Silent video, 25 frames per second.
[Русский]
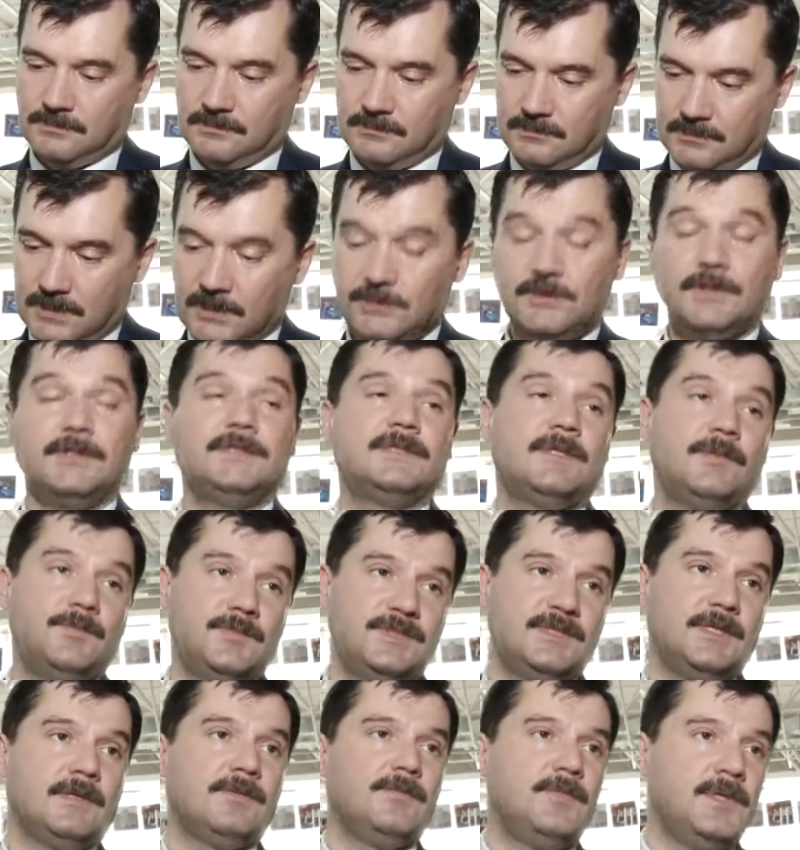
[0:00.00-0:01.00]
э, на
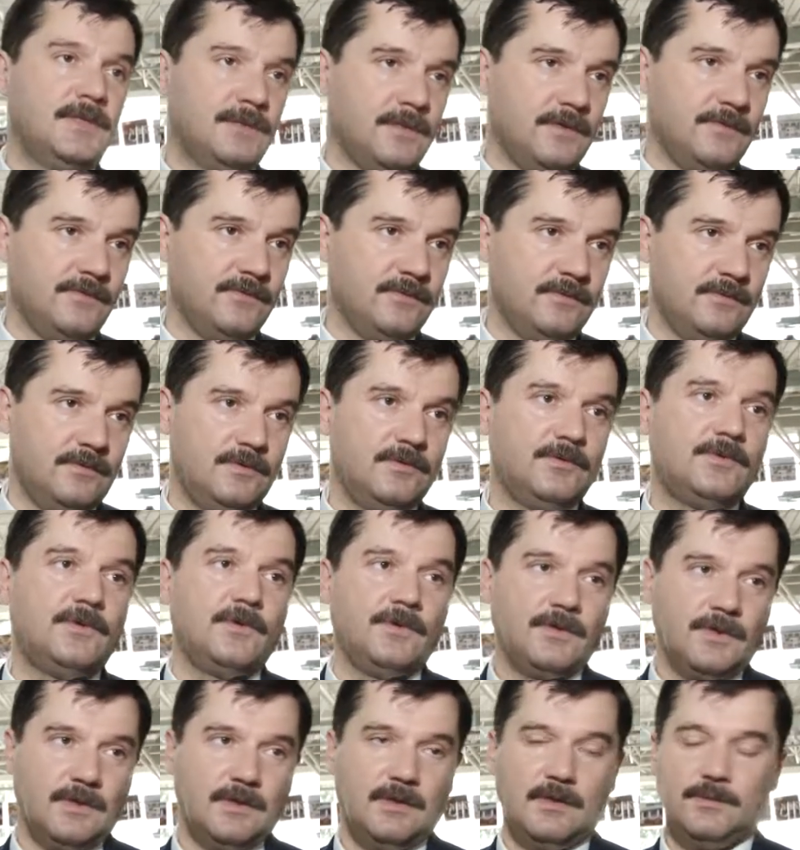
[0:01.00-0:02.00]
350 метров, до 3
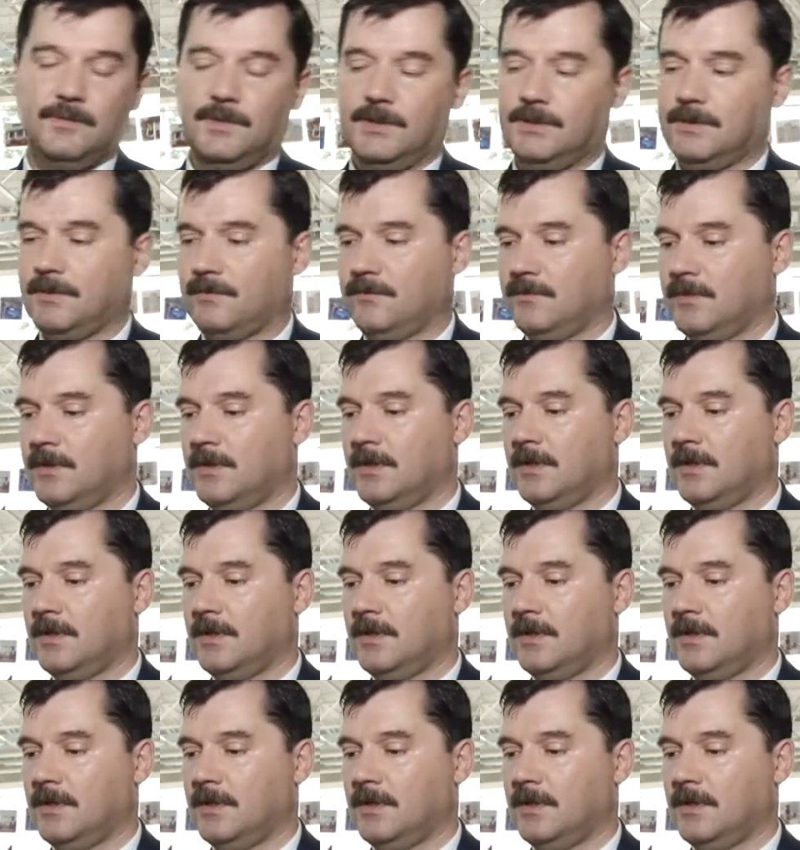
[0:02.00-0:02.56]
километров.